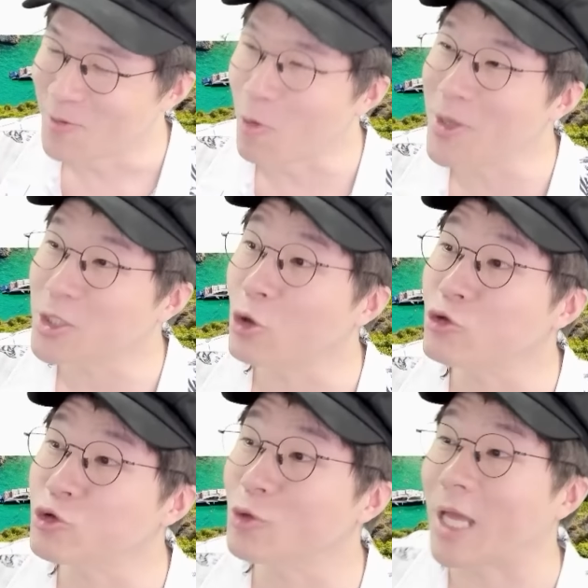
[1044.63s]
몸에
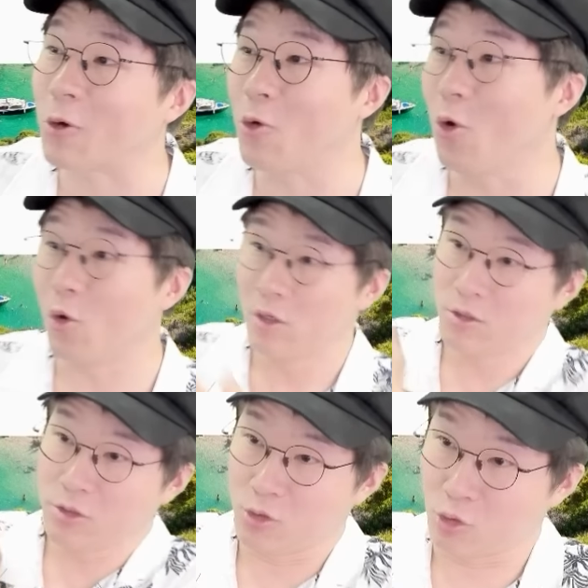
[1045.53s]
털도 좀 나고,
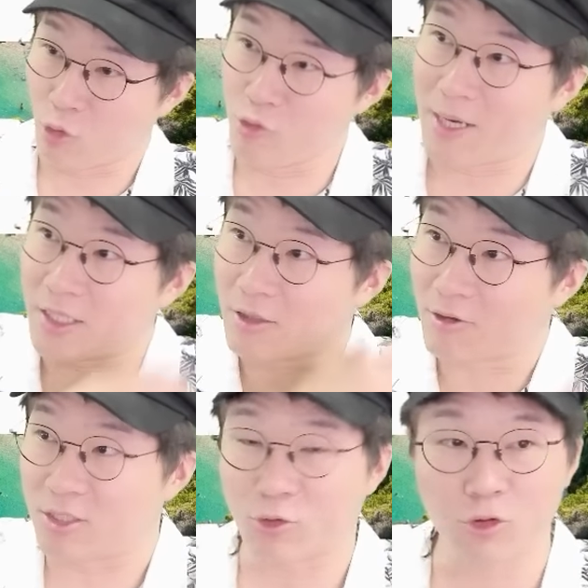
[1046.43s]
그쵸? 이 더위를 막아야 될
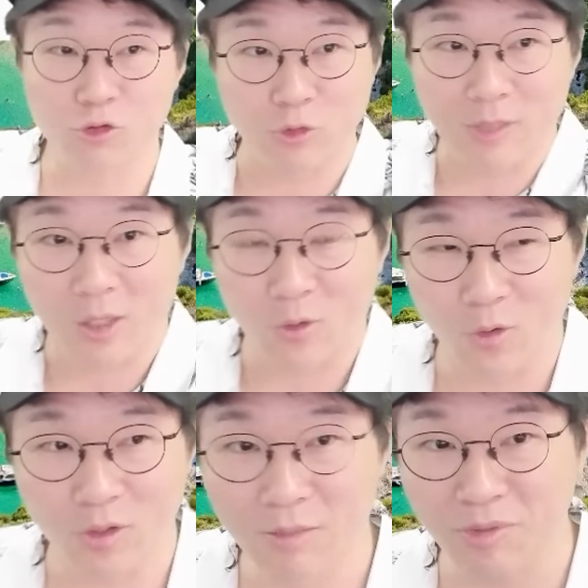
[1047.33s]
거예요. 털도 좀
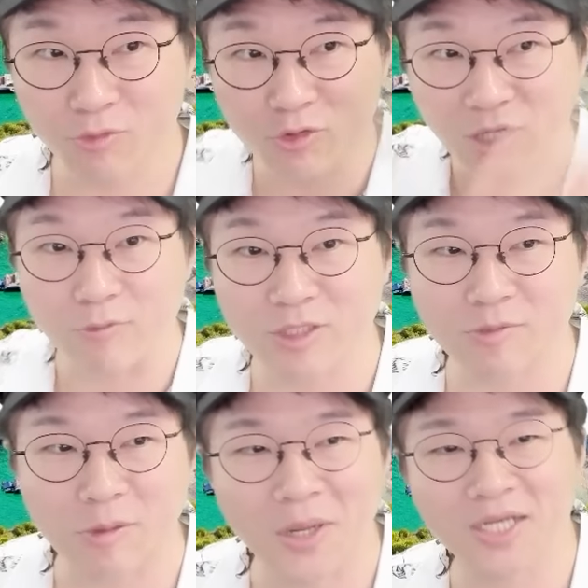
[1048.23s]
나고, 피부도
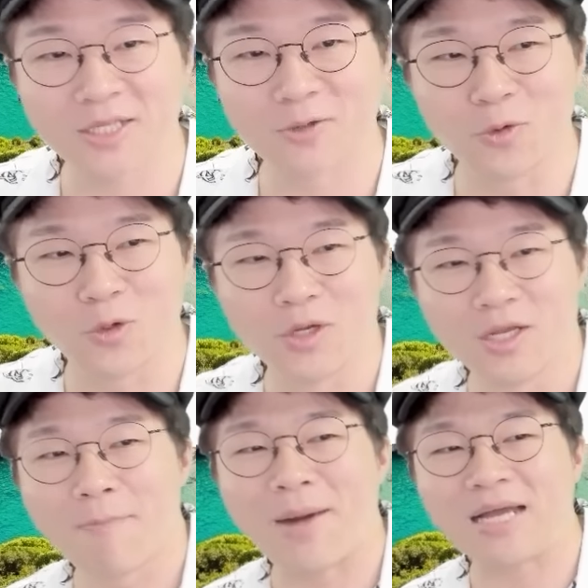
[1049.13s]
까부잡잡하게 되고,
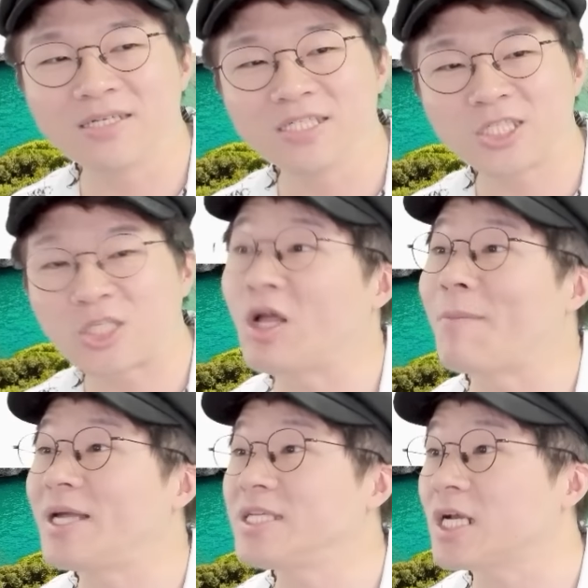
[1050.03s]
빠른
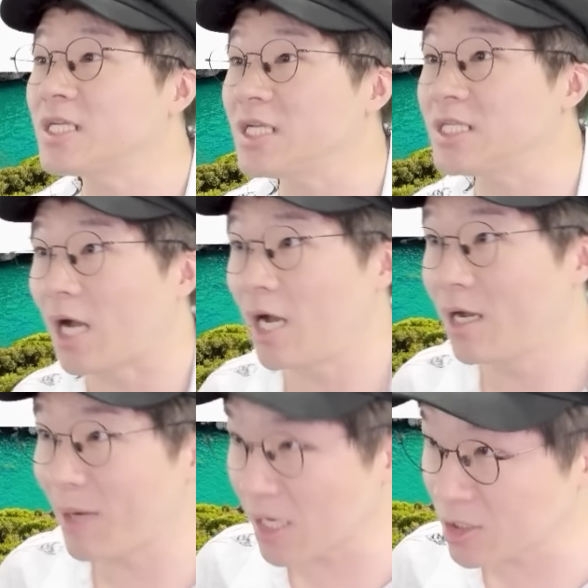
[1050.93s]
진화만이 살 길이다.
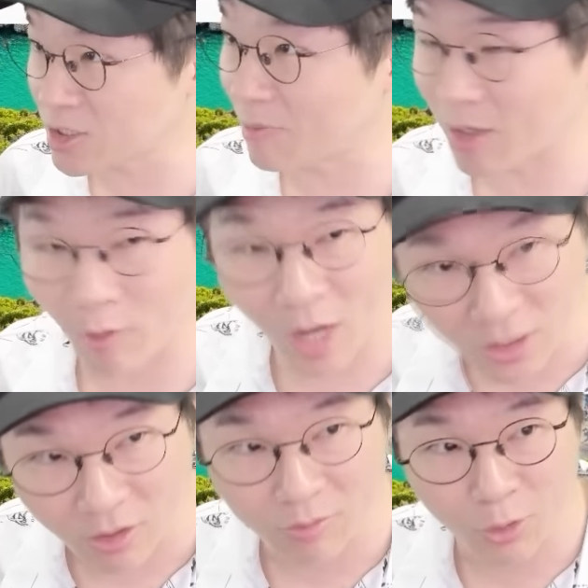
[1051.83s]
빠른 진화만.
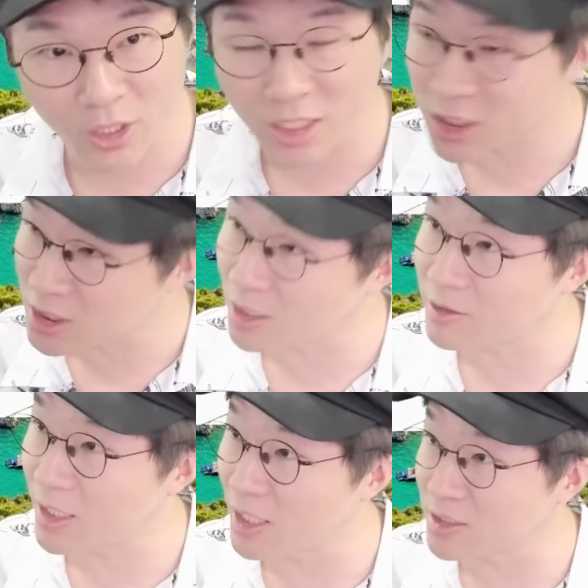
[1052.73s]
환경 변화에
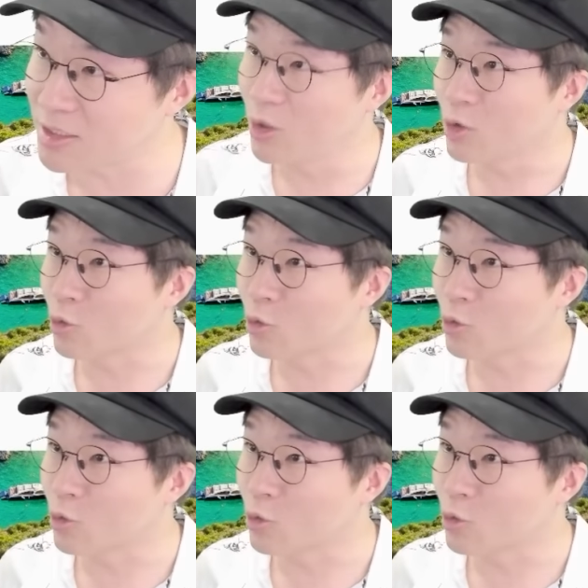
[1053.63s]
진화를 해야지.